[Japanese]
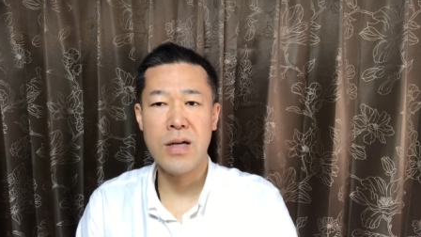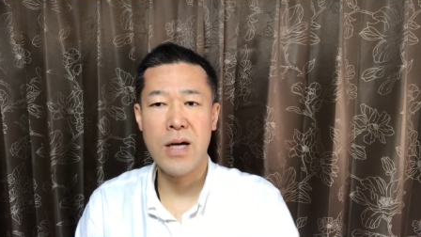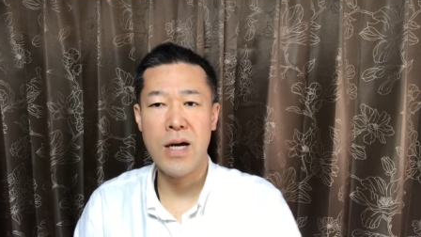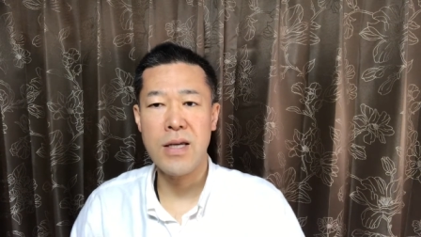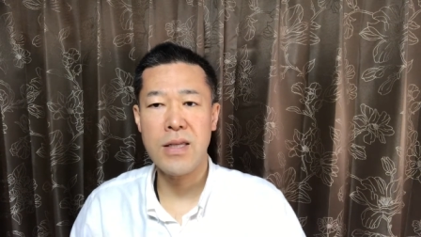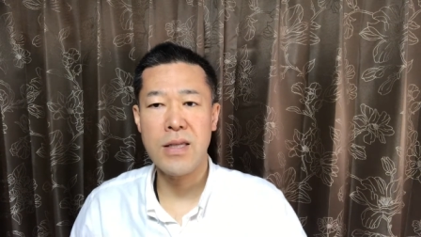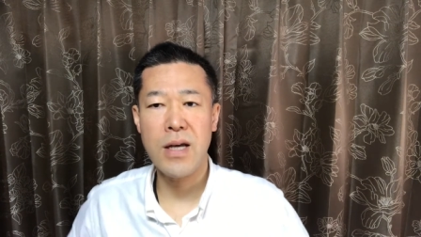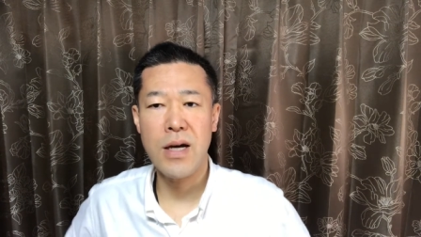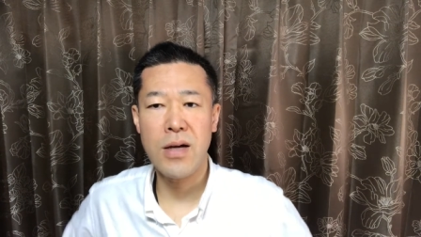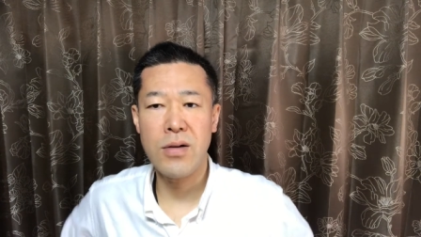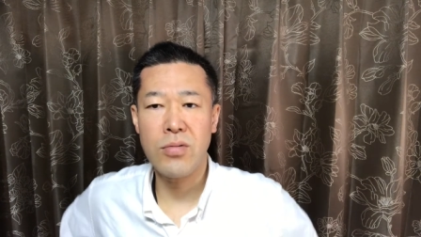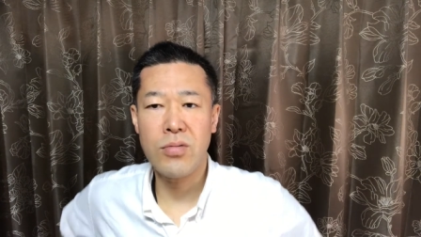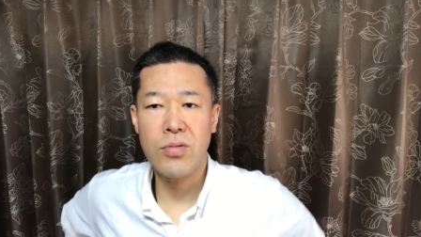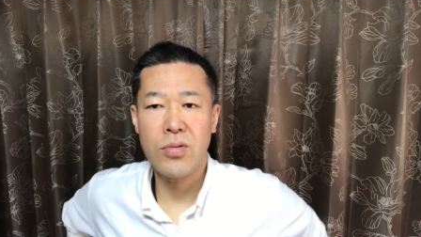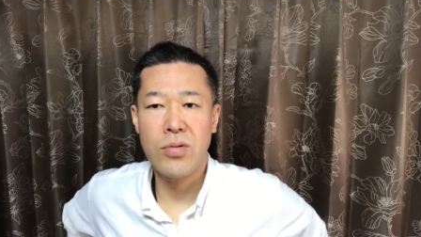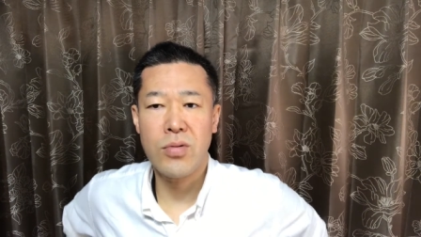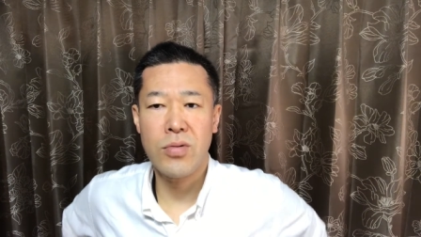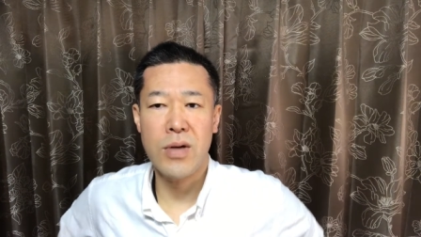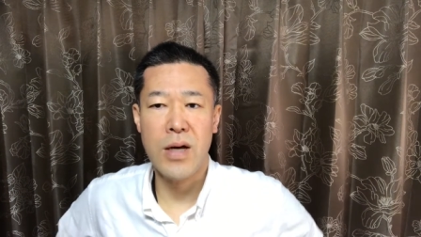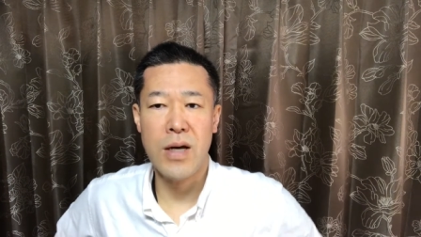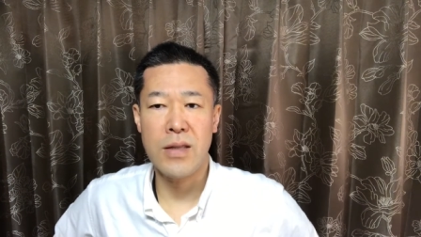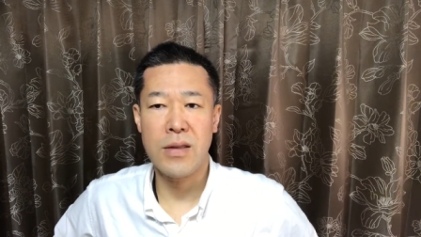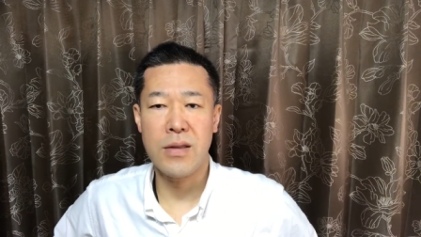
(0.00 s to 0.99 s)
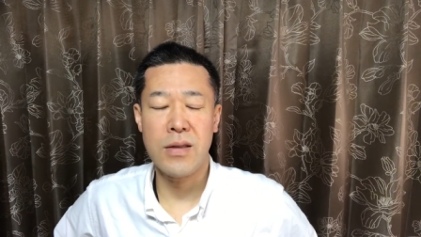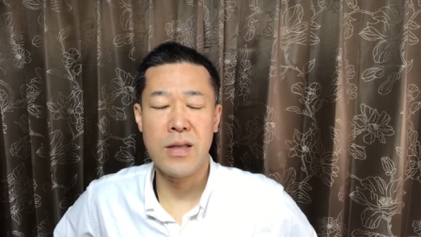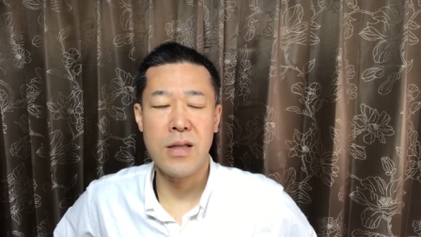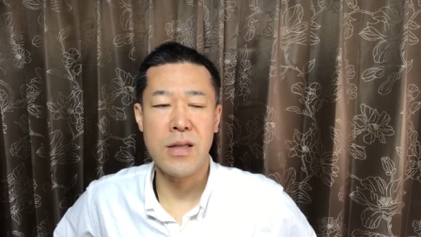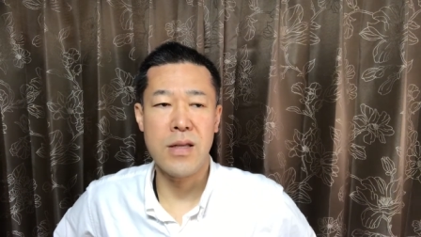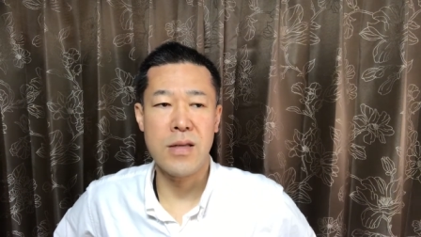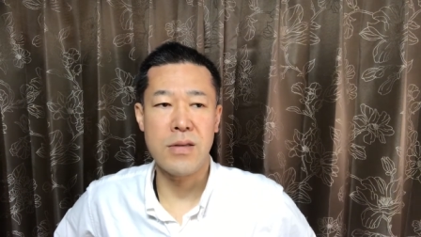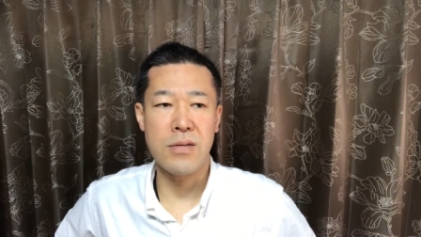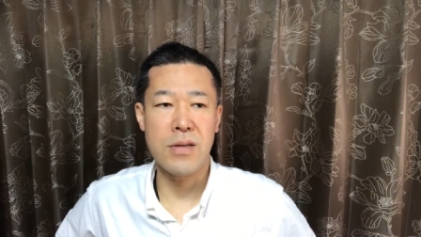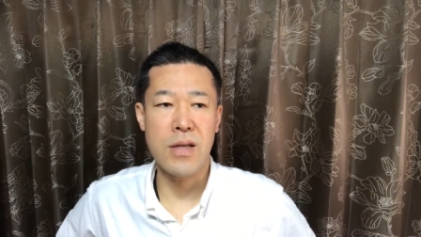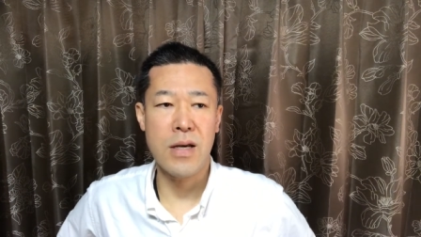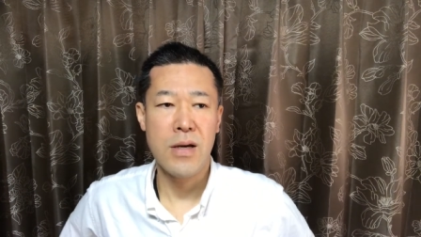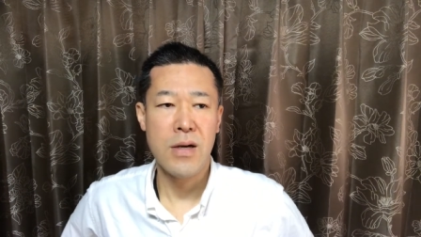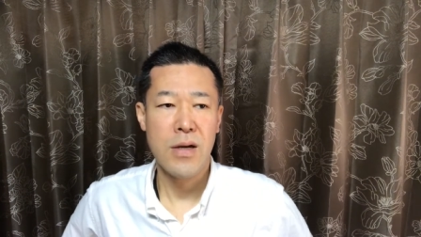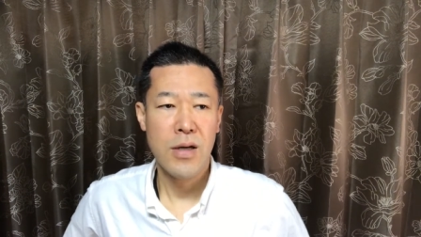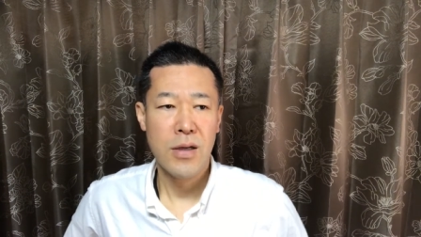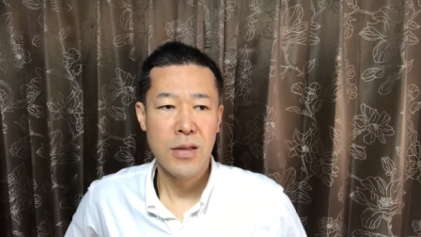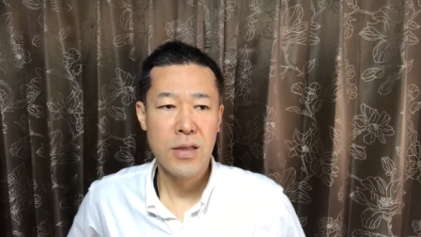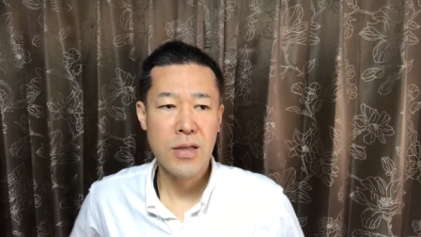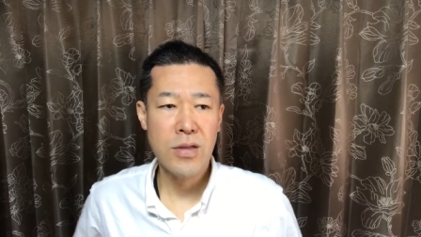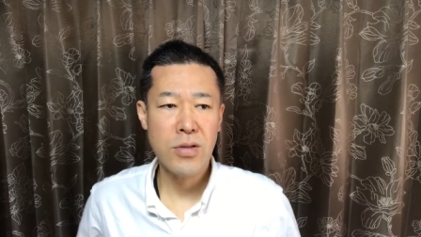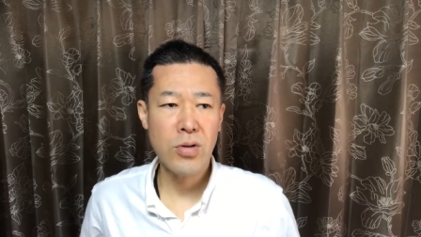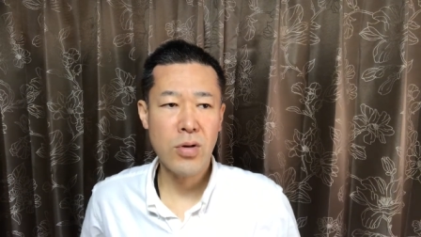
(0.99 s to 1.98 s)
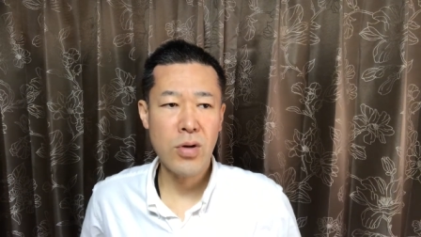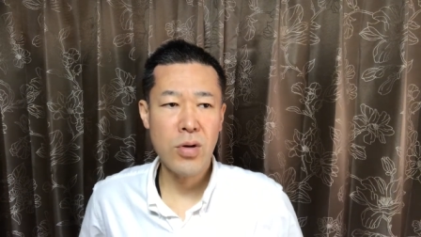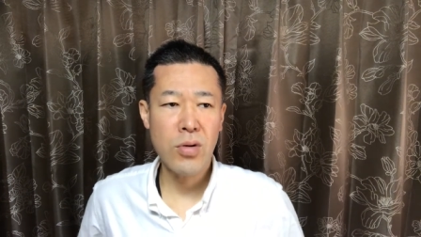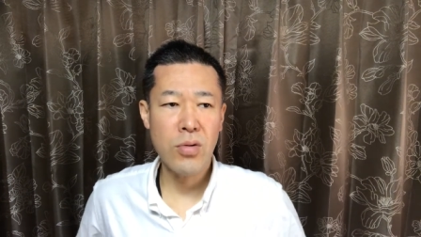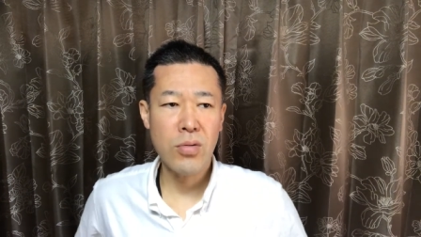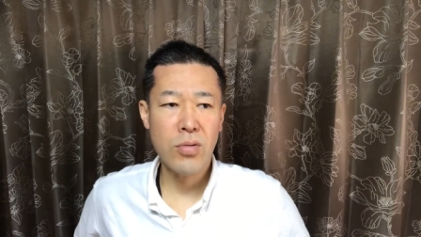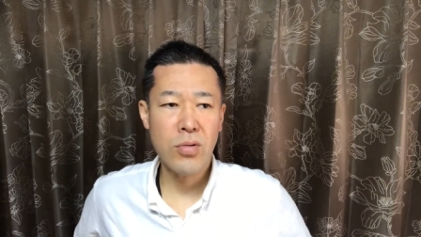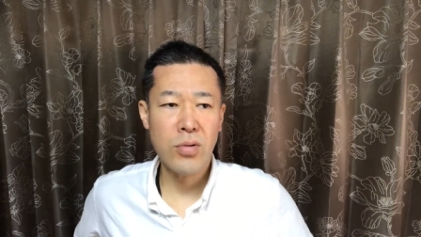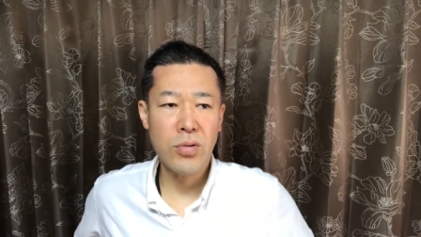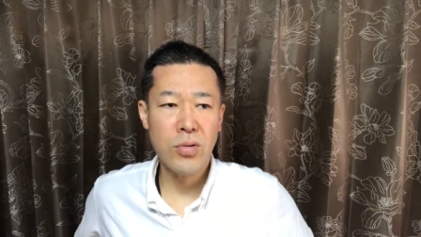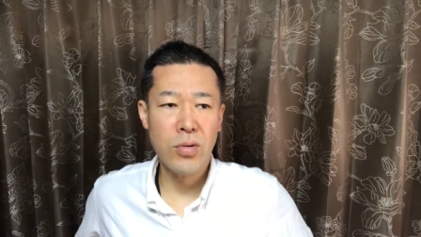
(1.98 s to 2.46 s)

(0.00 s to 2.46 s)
書いてあることがあってですね、でそれをこう